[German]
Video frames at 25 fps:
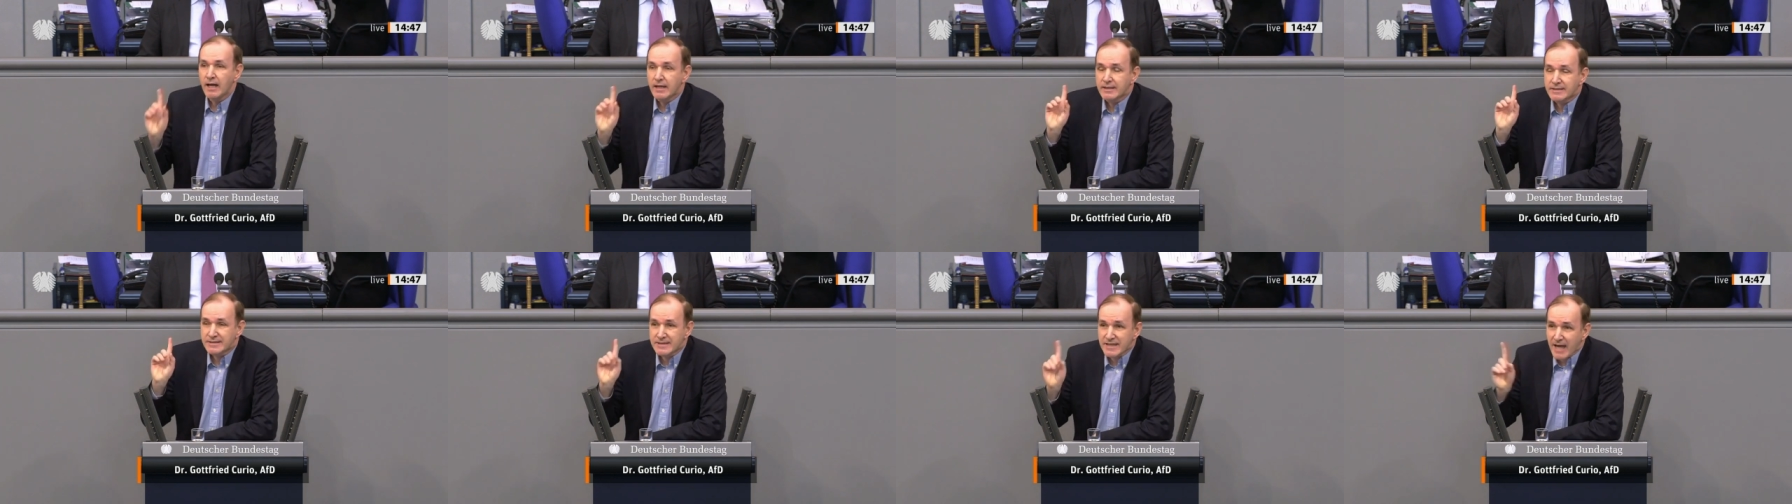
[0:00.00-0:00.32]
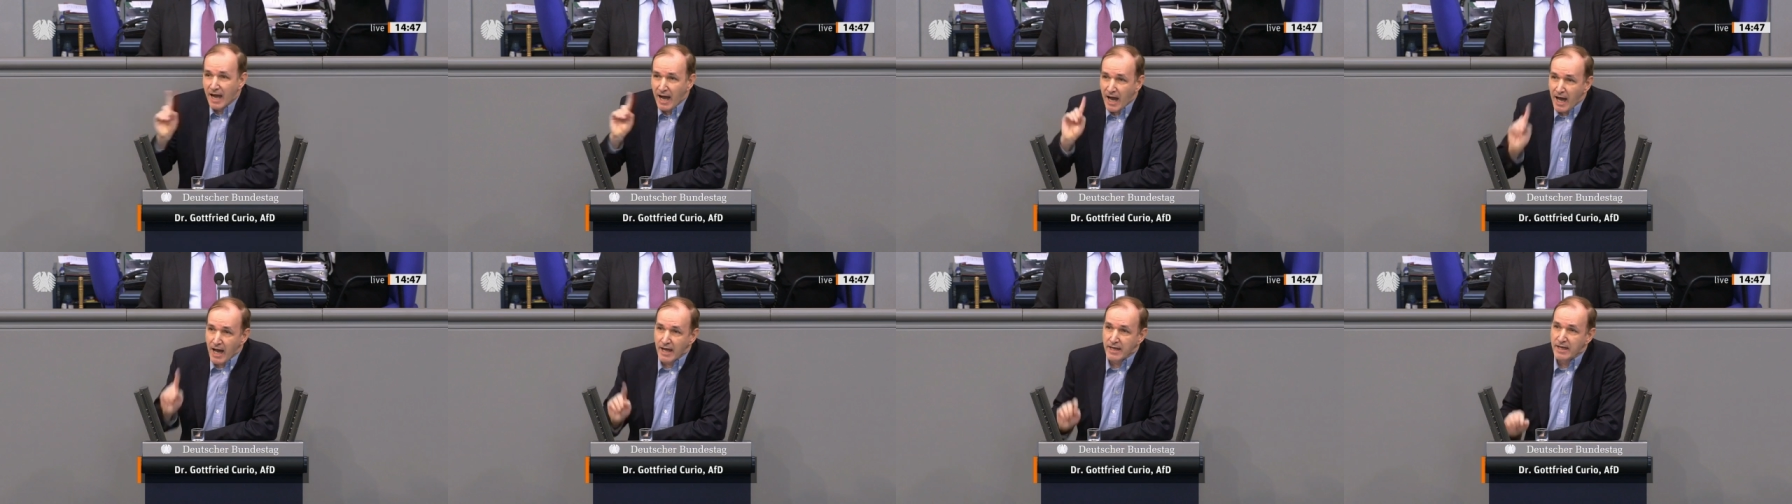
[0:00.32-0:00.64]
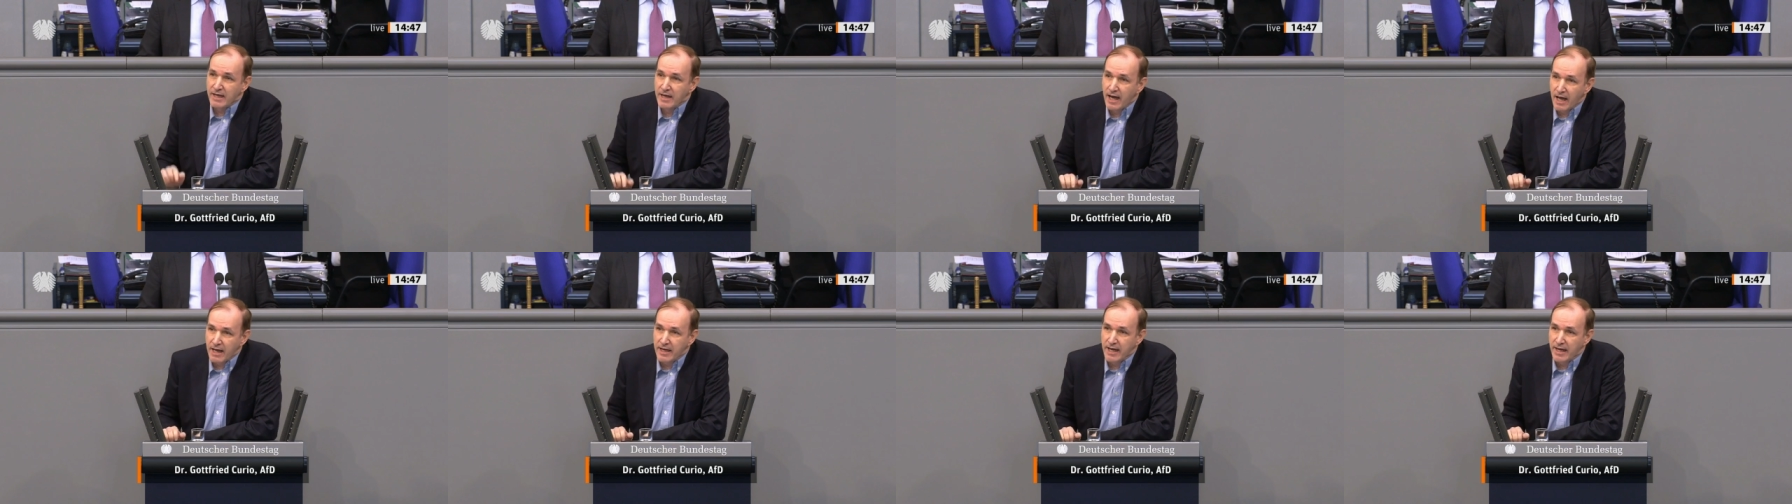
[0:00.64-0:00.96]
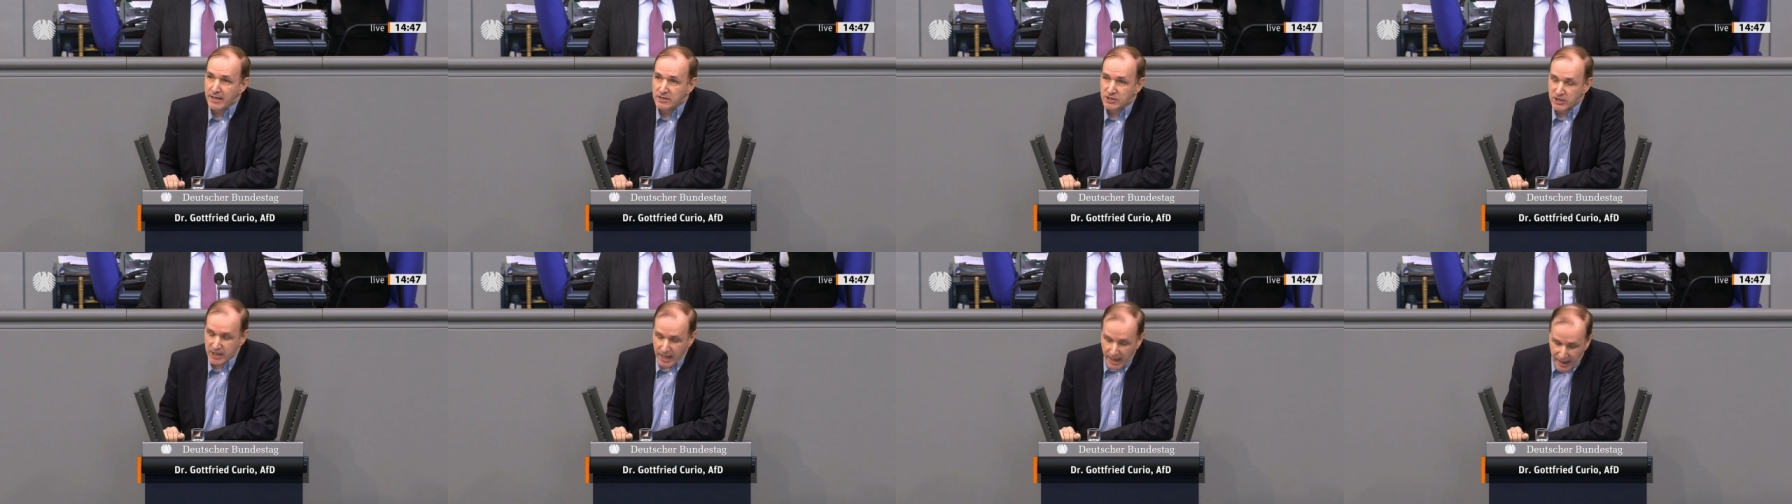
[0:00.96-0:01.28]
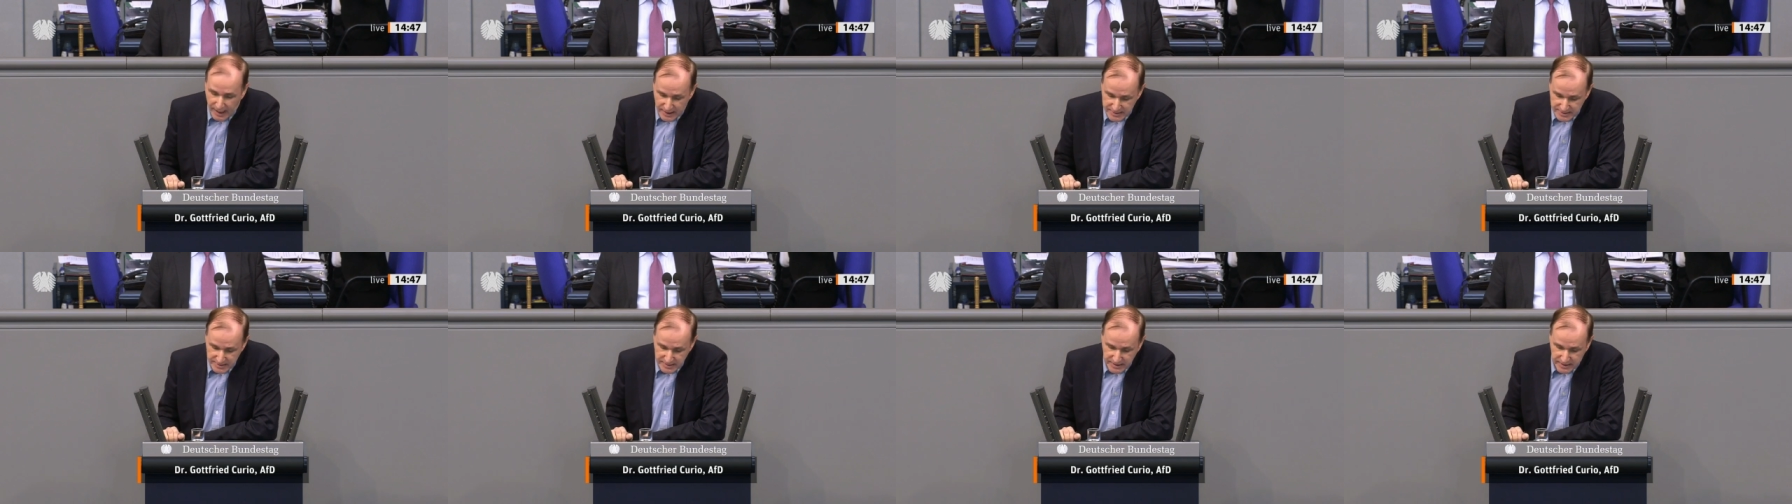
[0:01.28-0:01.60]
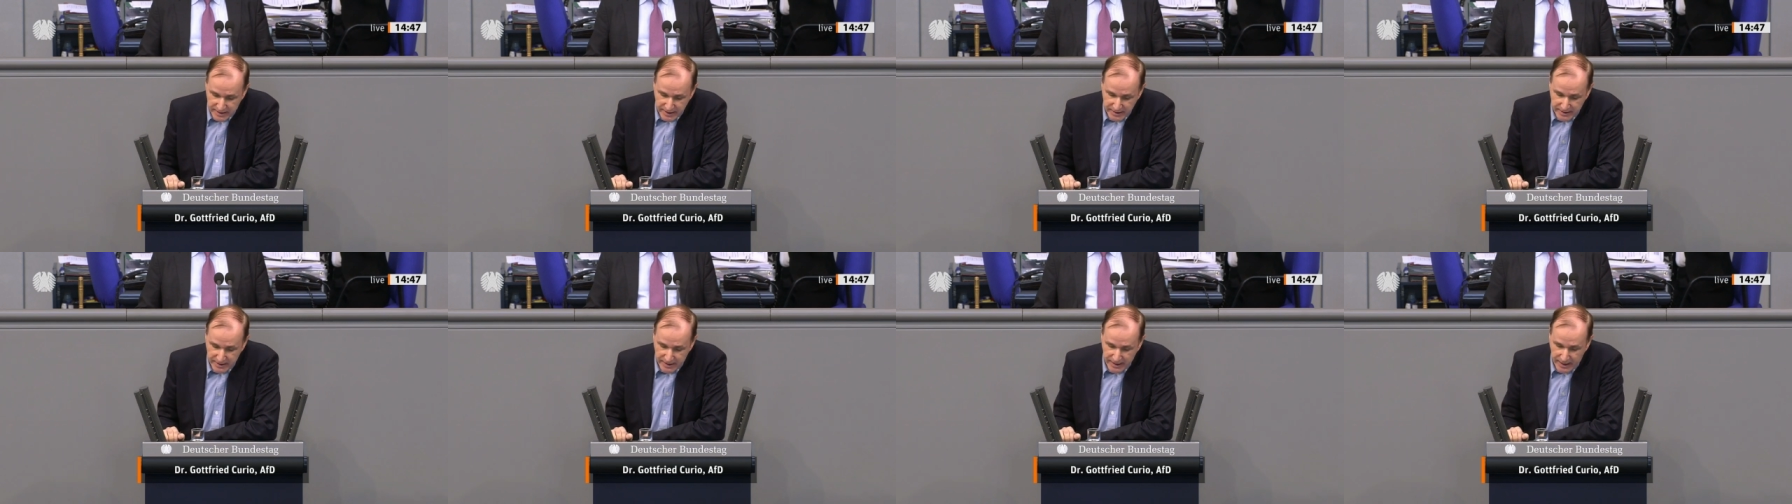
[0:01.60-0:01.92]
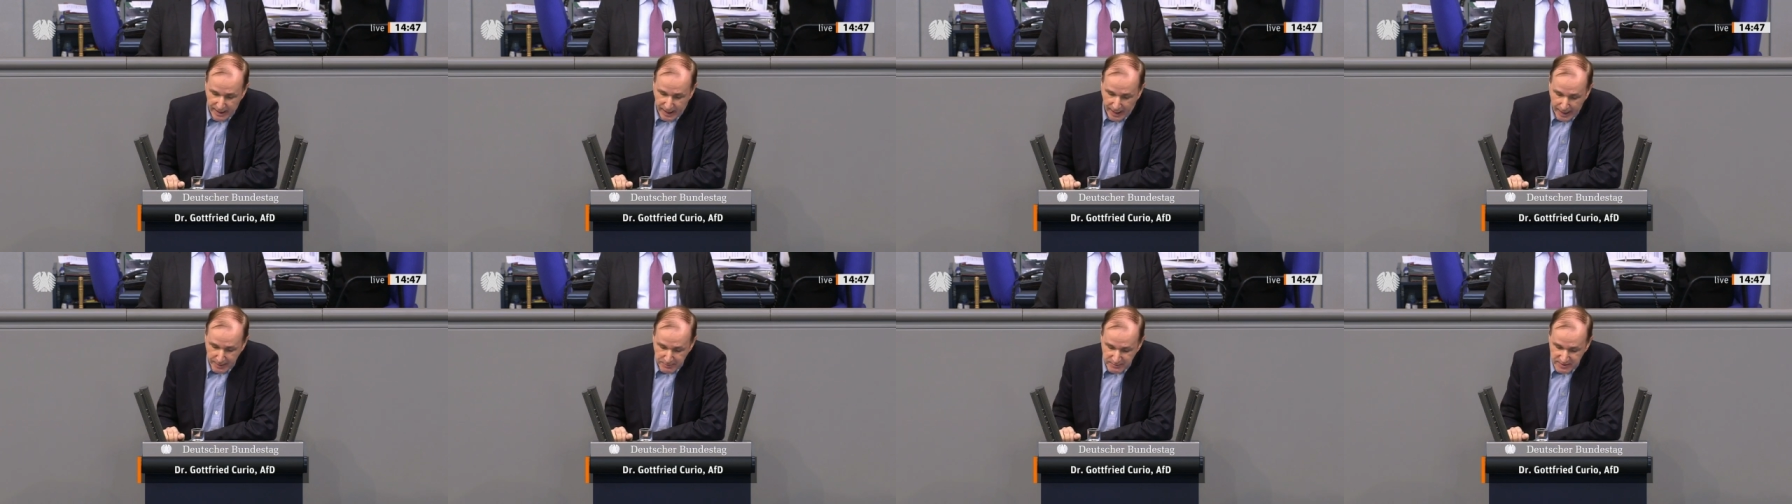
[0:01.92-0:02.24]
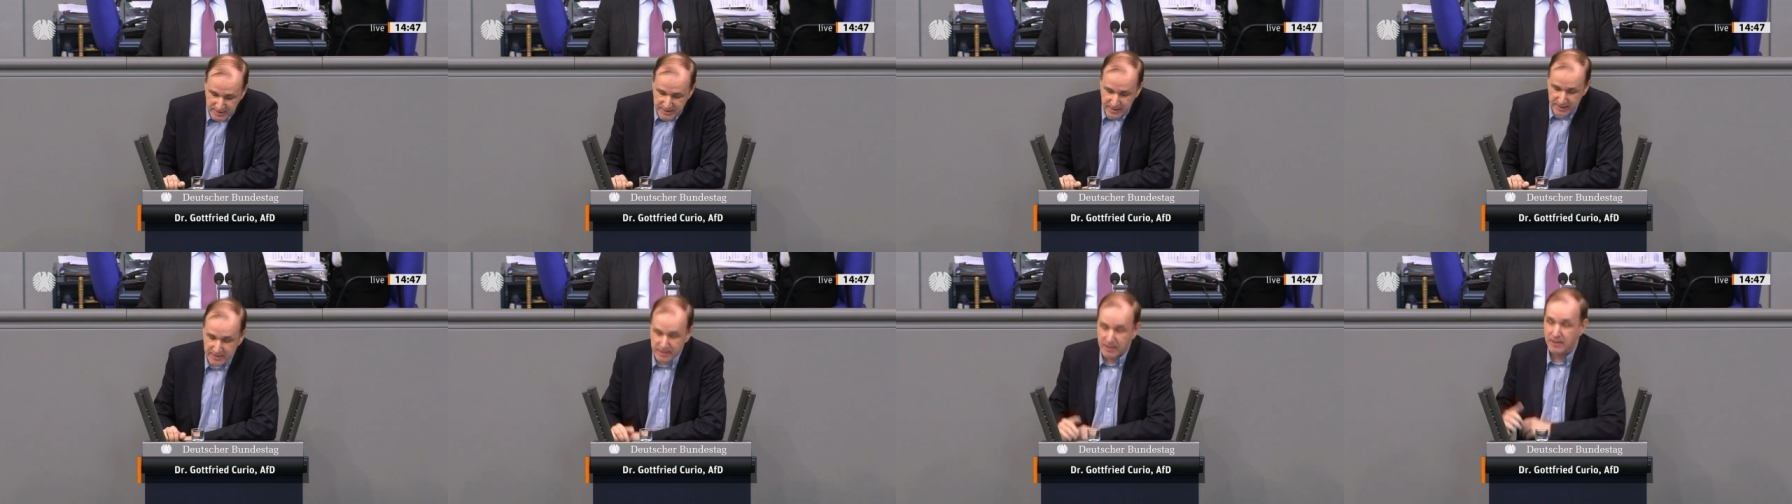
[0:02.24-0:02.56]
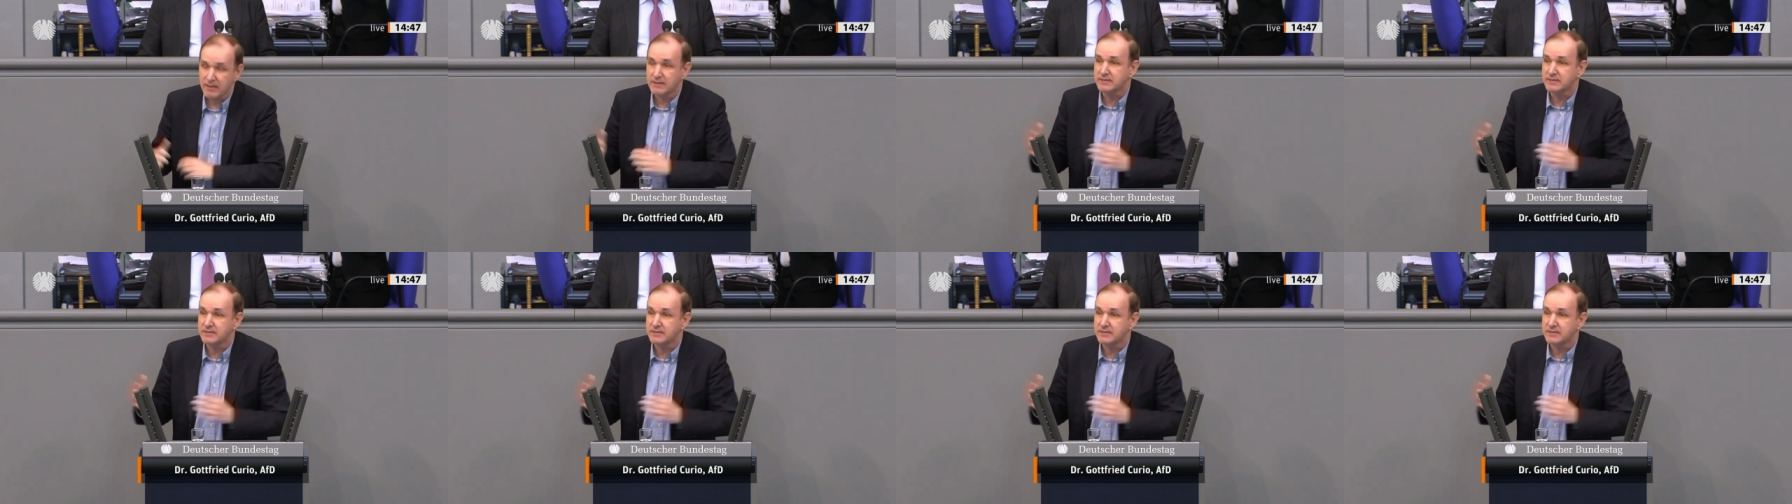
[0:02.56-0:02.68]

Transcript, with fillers: Tagelanger Straßenkrieg in Leipzig,